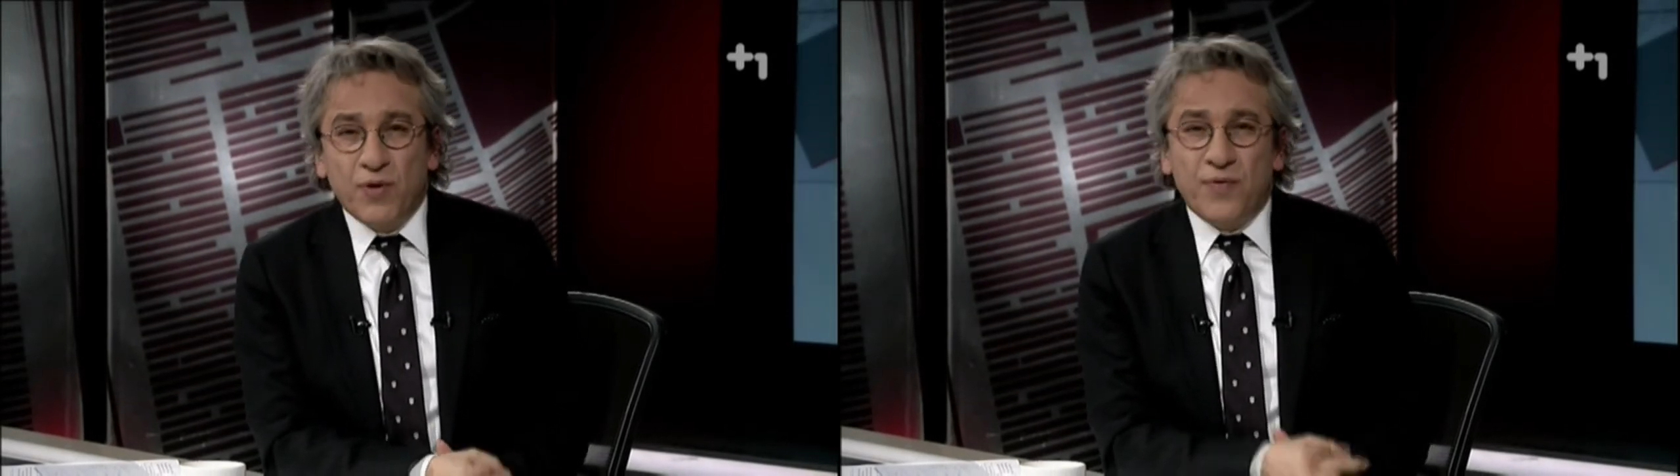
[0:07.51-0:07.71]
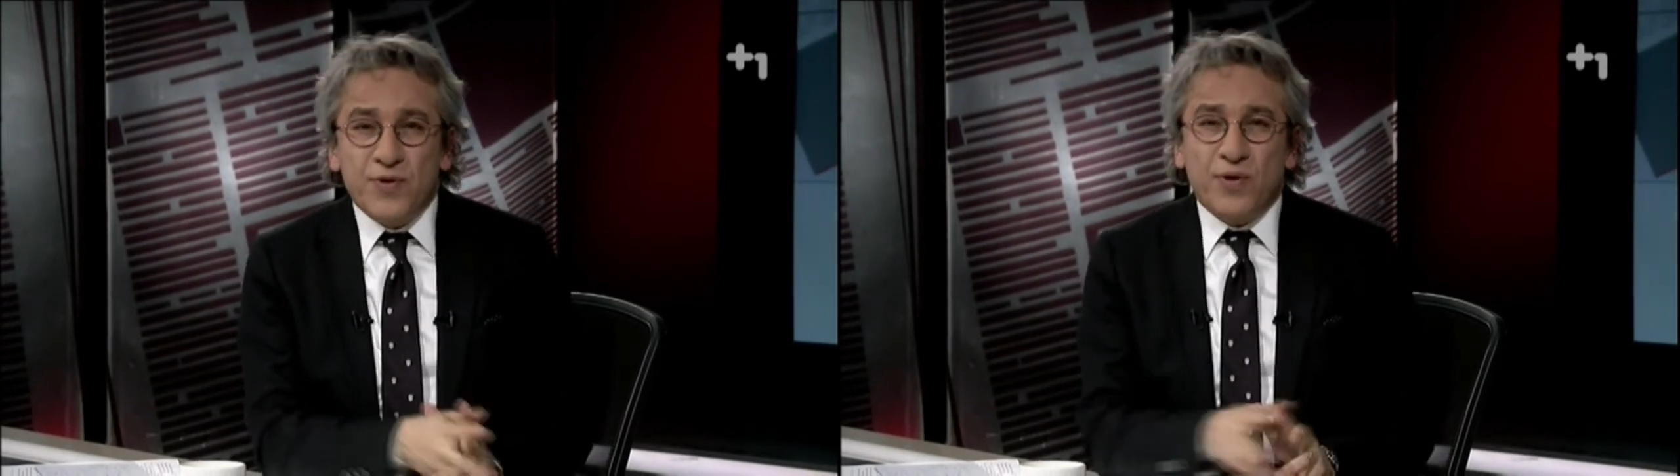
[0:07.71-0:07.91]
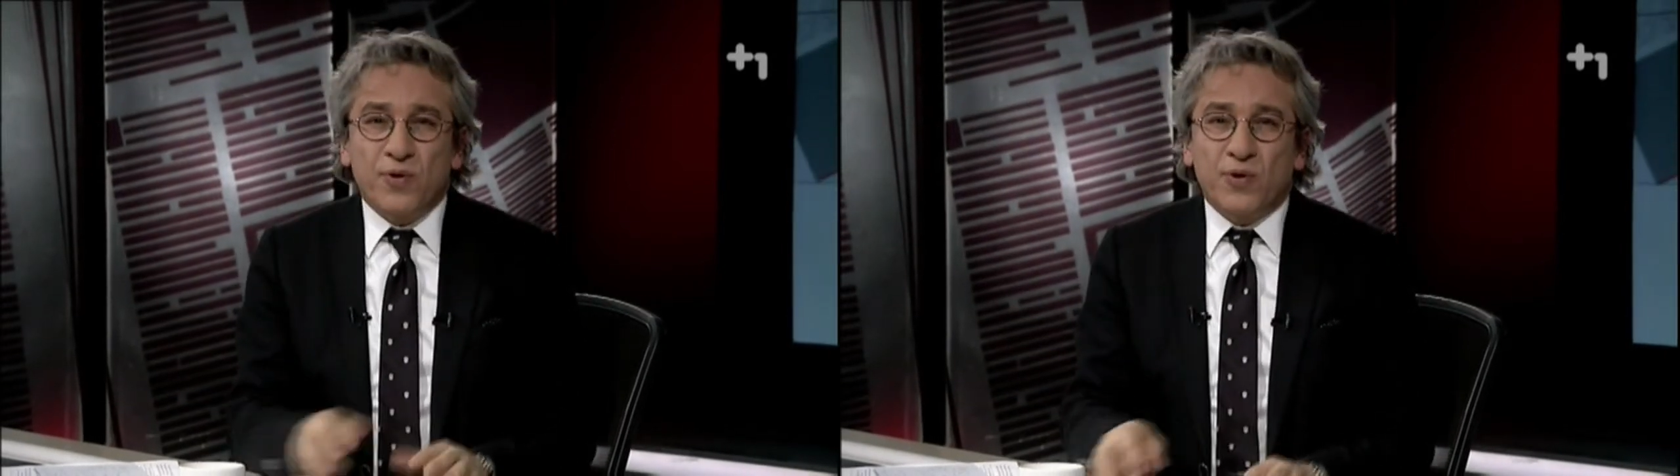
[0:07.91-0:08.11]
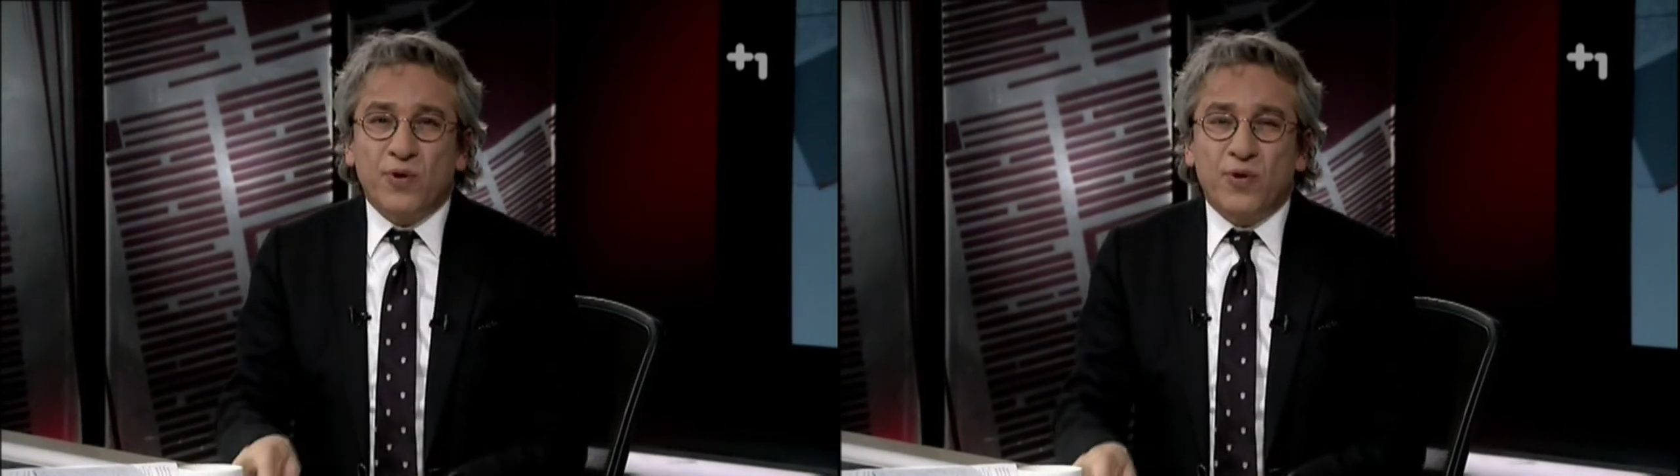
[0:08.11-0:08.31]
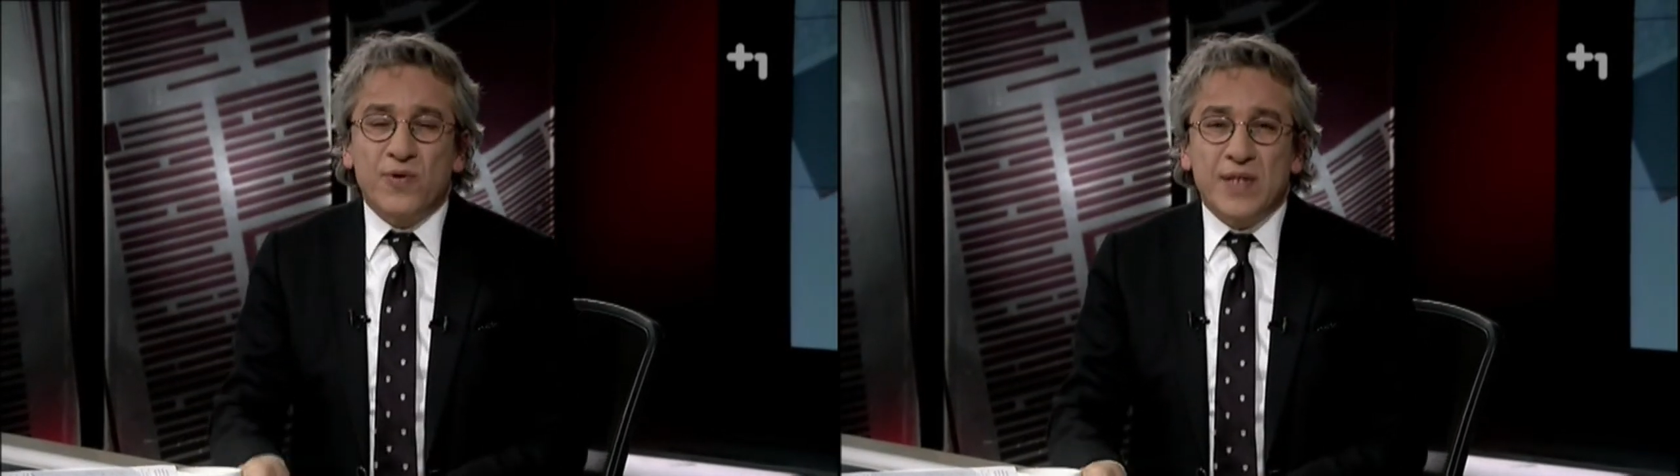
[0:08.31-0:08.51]
Profesör
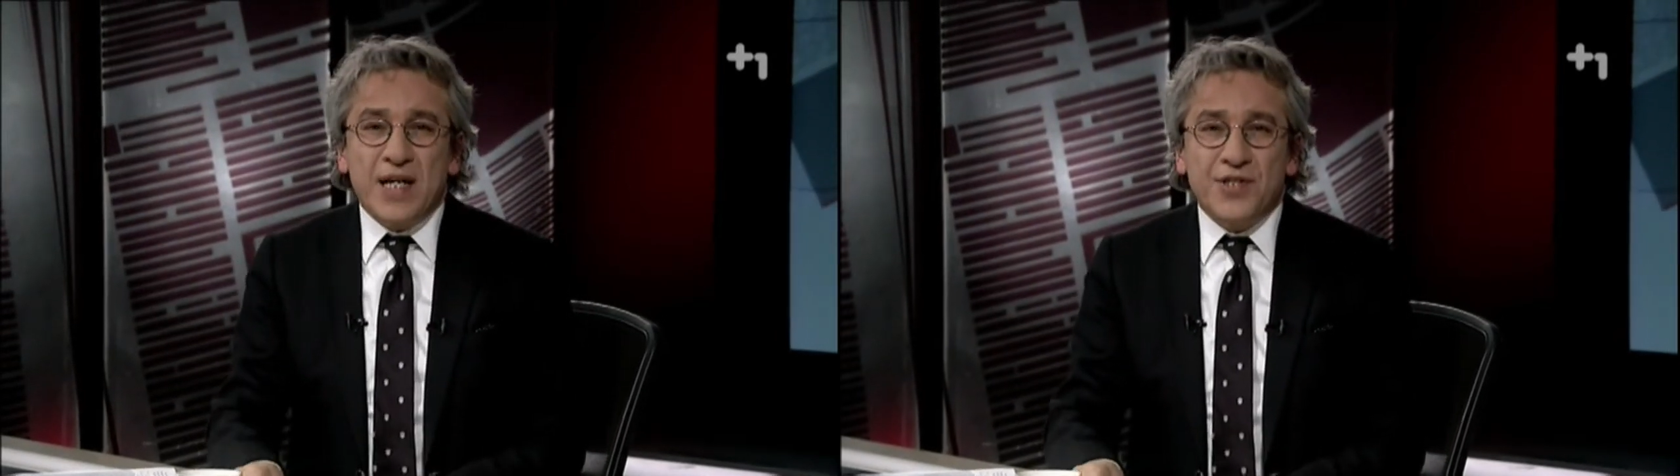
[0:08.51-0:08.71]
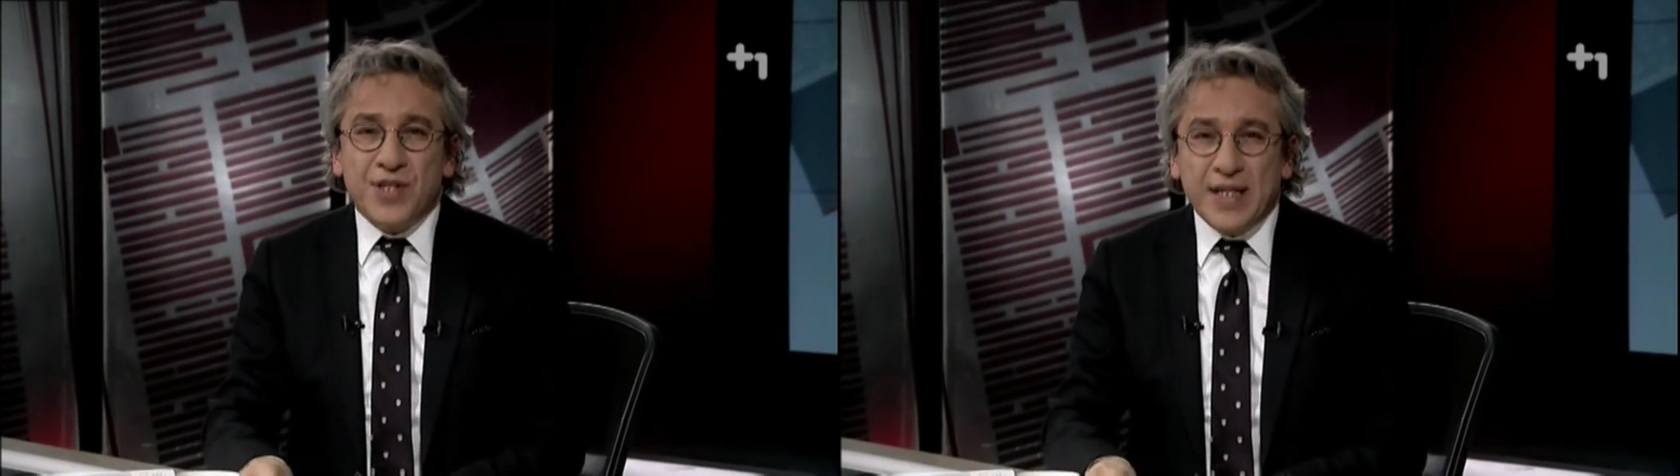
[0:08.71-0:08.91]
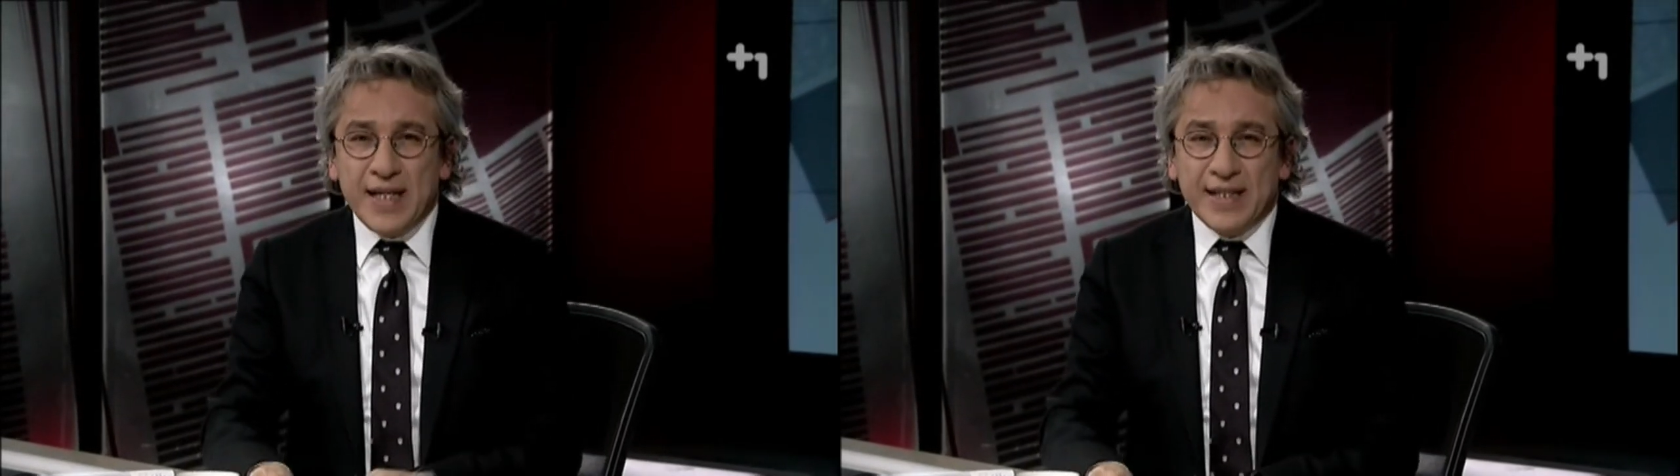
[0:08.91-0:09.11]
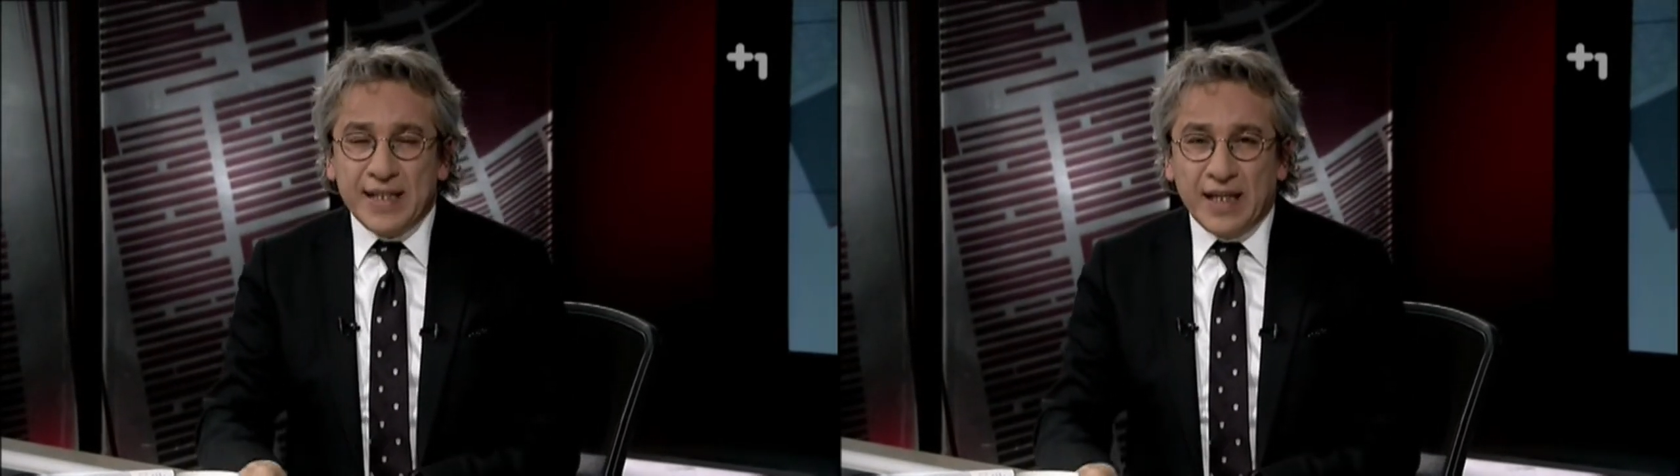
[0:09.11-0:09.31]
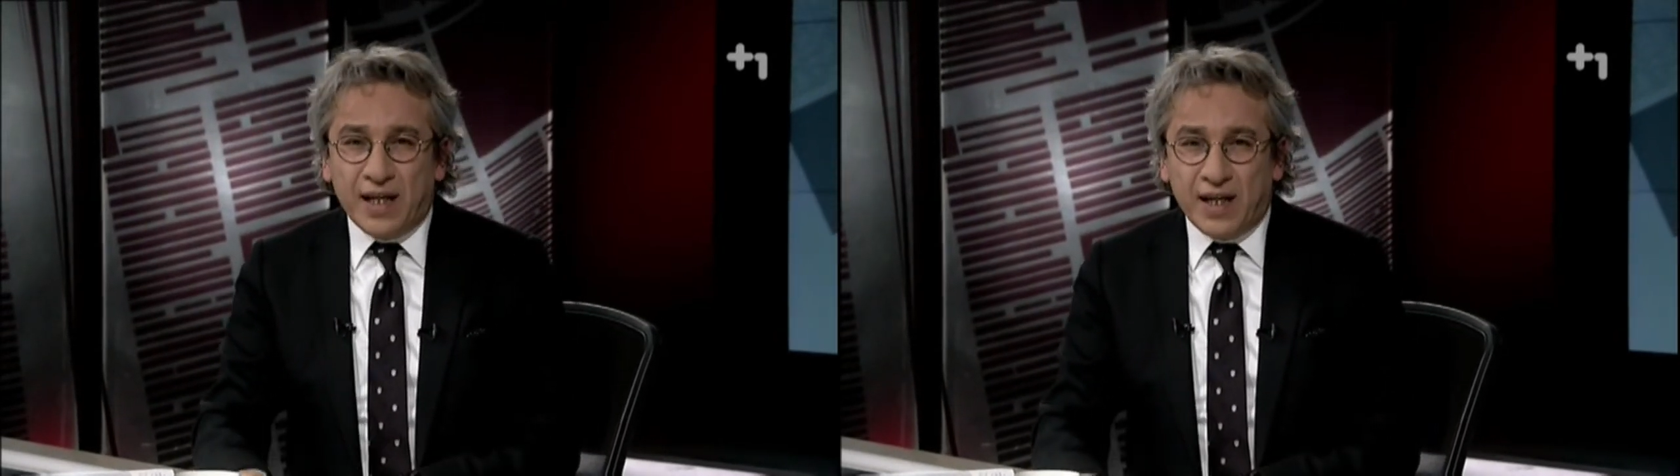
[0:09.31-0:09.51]
Doktor Özden Şener'i